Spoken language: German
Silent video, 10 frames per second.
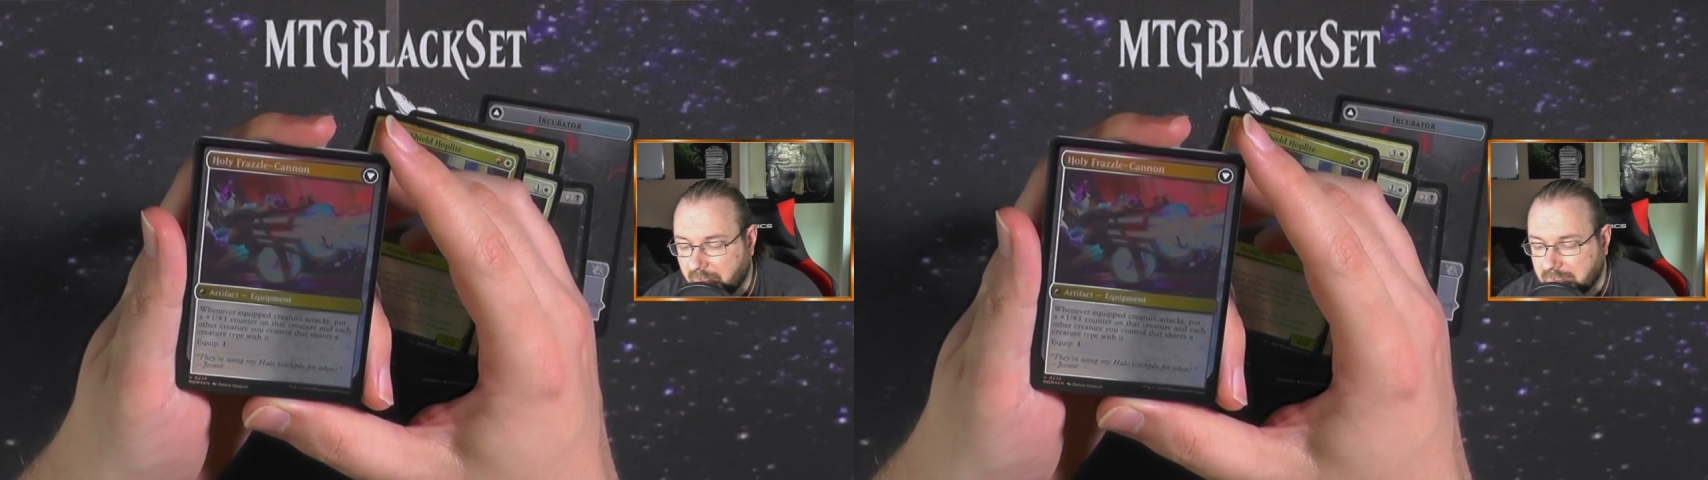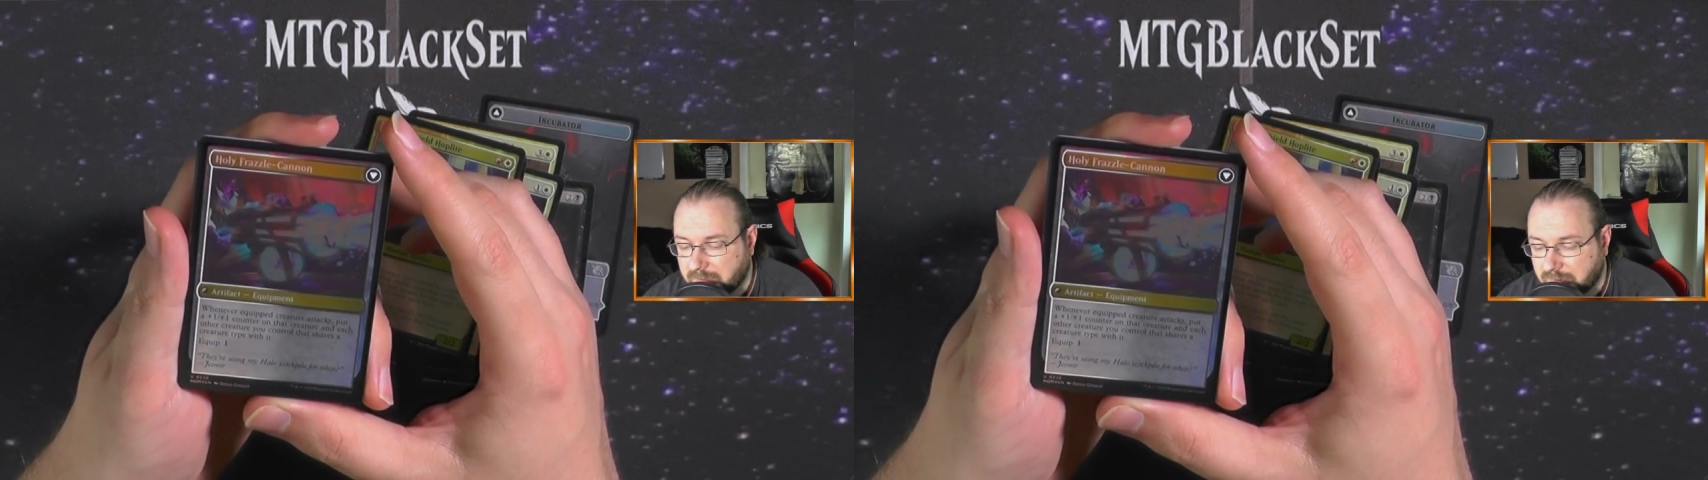
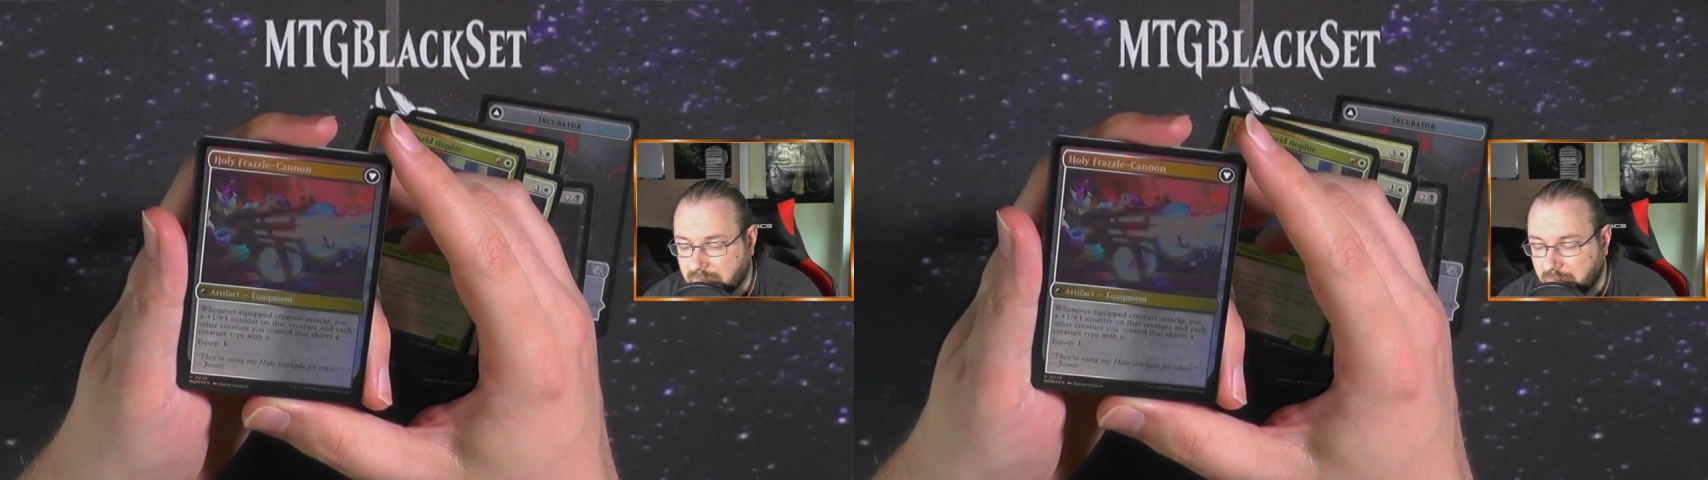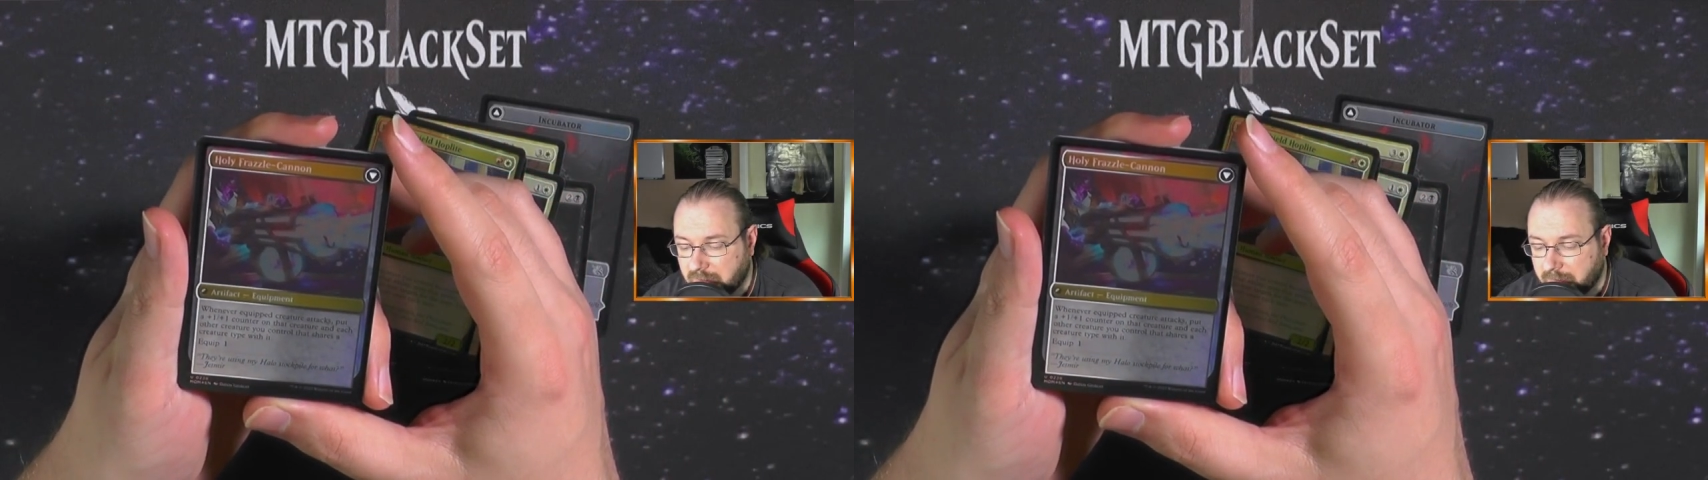1 plus
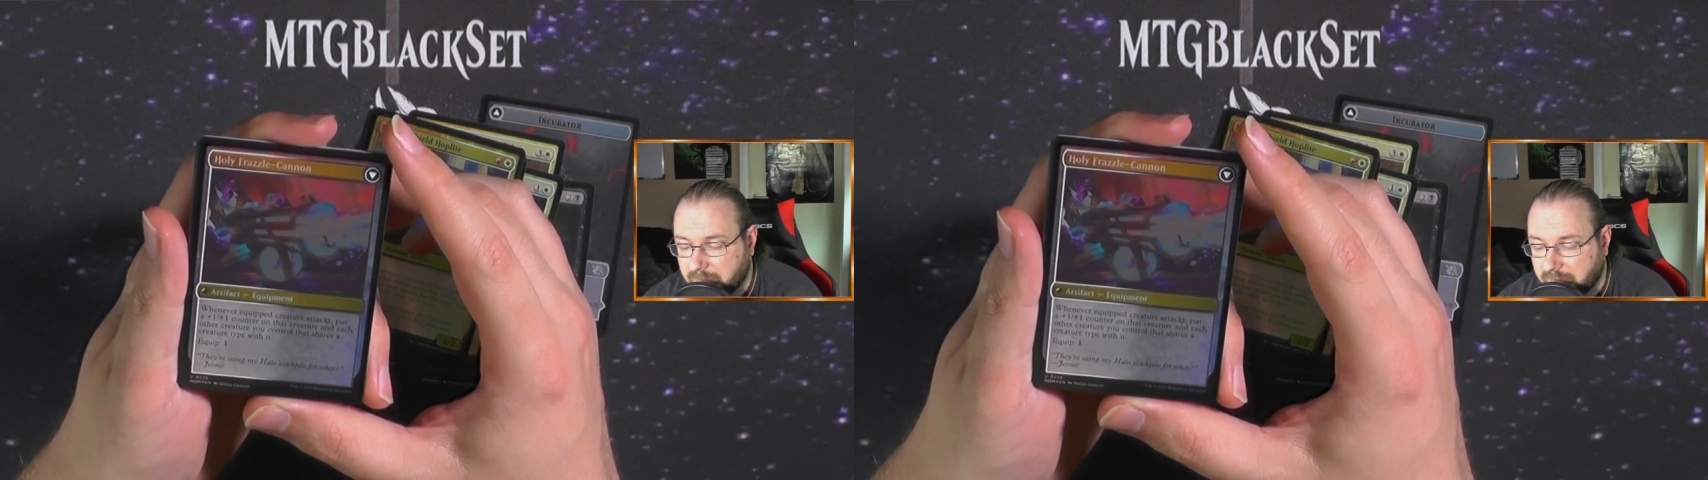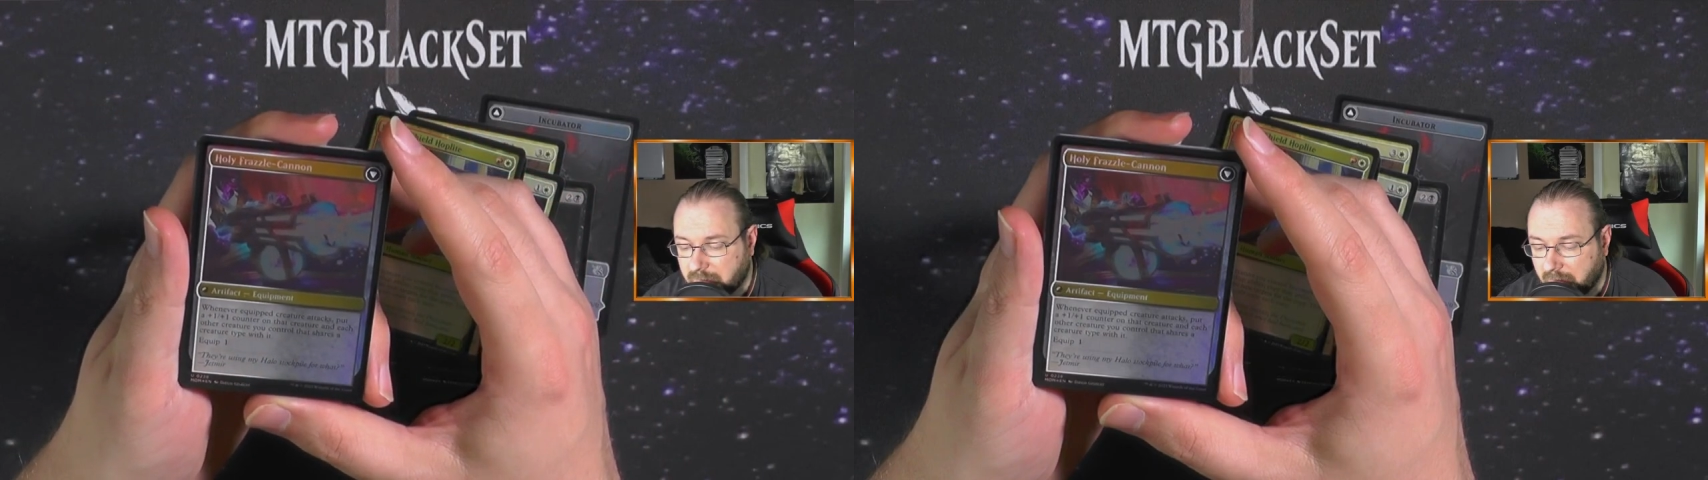0 gibt,